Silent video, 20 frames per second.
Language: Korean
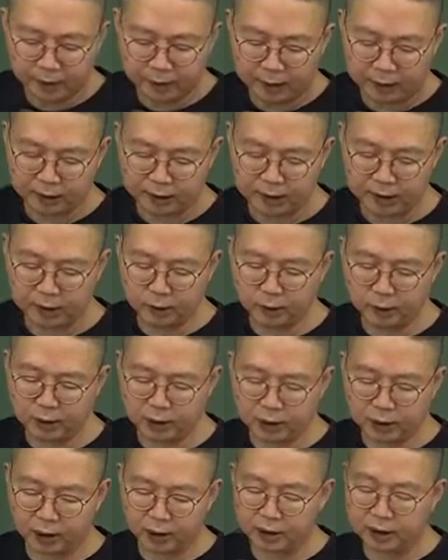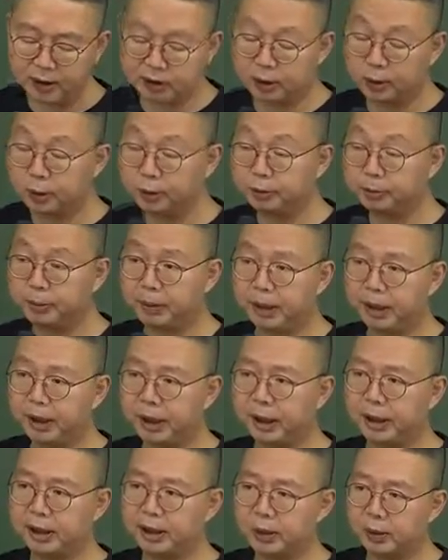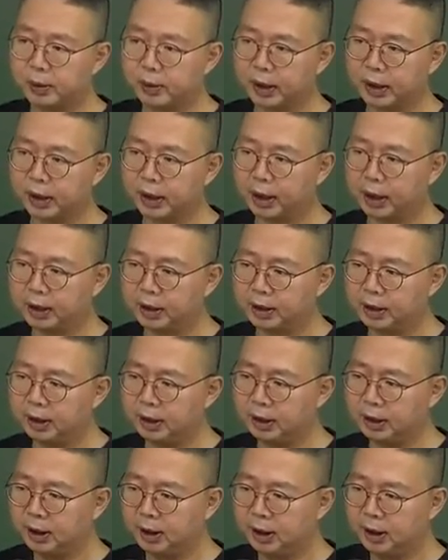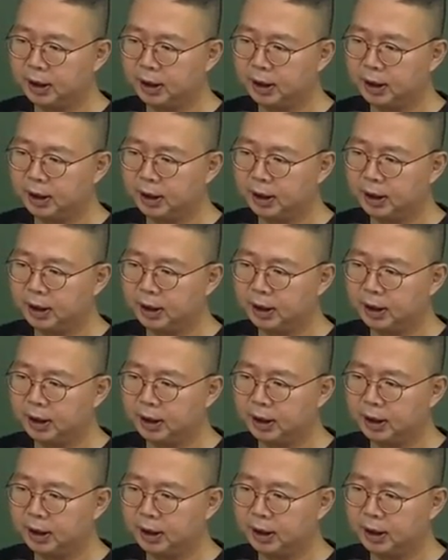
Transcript: 그래서 인용 재결, 그러니까 취소 심판에 대한 인용 재결에는